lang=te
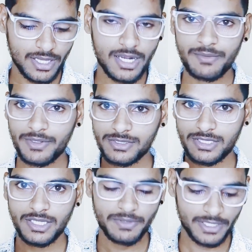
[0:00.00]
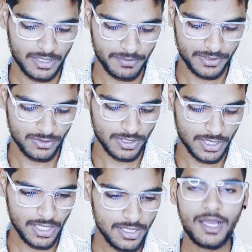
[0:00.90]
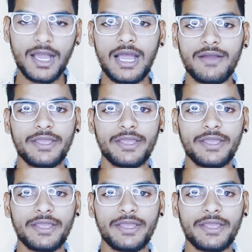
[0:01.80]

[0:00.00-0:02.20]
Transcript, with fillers: అక్కడ మీకు స్క్రీన్ పైన కనిపిస్తుంది కదా ఆ